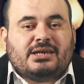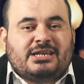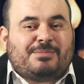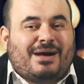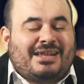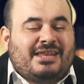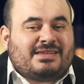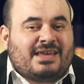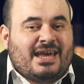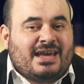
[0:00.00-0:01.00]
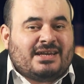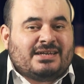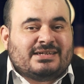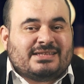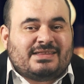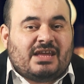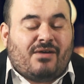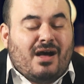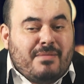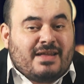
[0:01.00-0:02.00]
İbadete
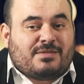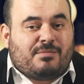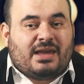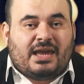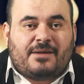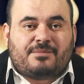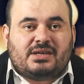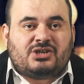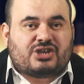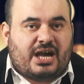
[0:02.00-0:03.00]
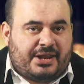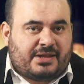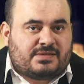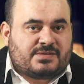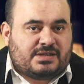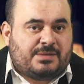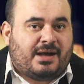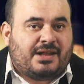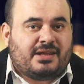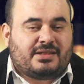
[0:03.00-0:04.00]
devam etmeye işarettir.
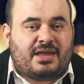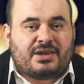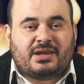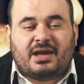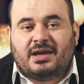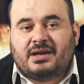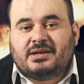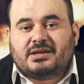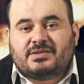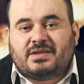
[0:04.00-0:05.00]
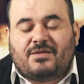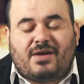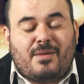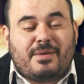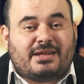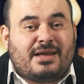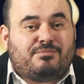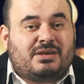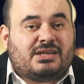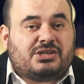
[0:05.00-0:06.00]
İbadetlerine devam
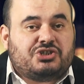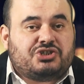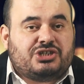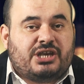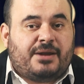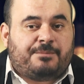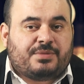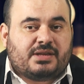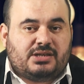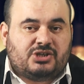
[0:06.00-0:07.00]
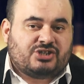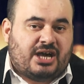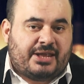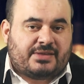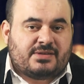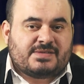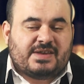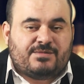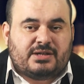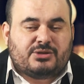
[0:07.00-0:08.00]
eden bir kişiye işarettir
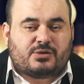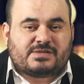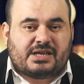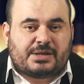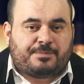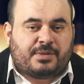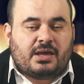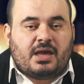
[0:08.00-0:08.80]
sevgili dostlarım.